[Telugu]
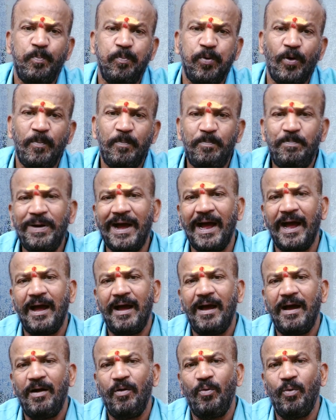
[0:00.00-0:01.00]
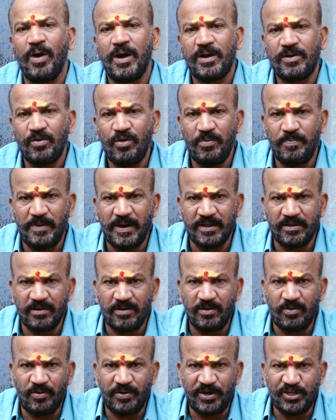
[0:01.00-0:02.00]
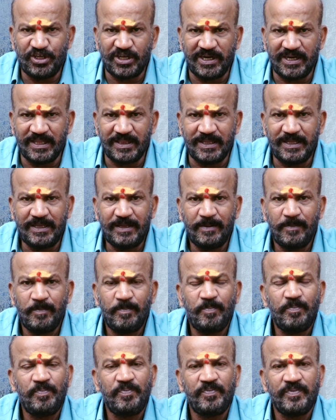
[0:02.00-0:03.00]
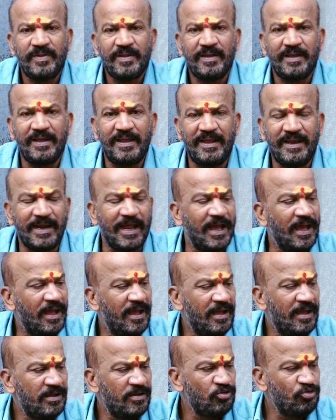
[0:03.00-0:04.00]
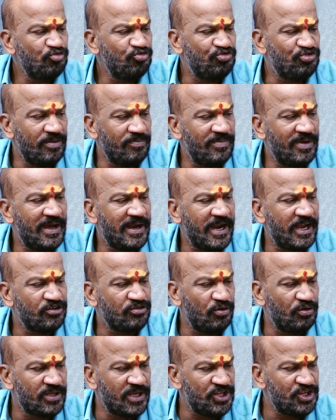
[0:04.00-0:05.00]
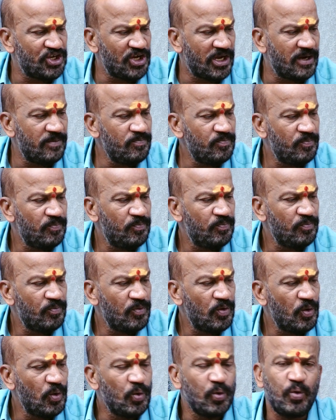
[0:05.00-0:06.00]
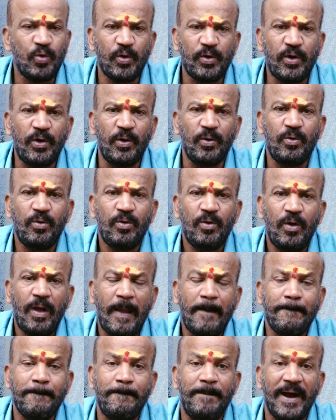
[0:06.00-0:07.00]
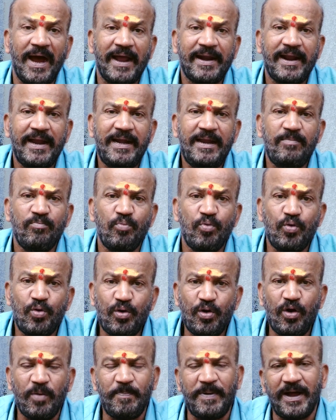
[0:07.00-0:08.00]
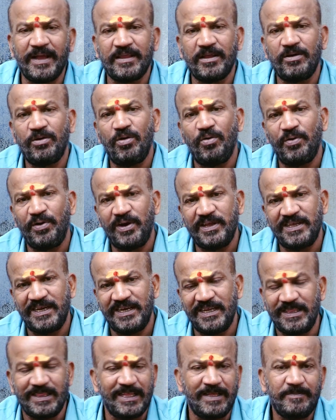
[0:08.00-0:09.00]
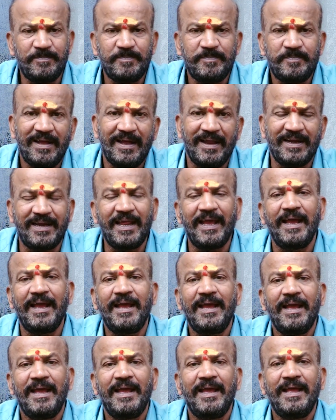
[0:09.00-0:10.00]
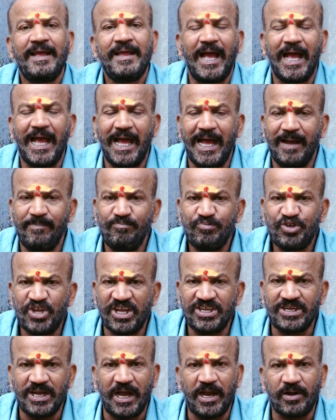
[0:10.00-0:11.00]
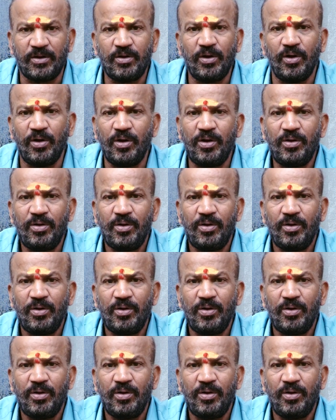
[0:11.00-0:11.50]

పొబ్బ ఒకటో పాదంలో ఉండడం జరిగింది ఈయన సింహరాశిలో సంచారం గురుడు భరణి మూడో పాదంలో ఉండడం జరిగింది అంటే అంశ చాట్లో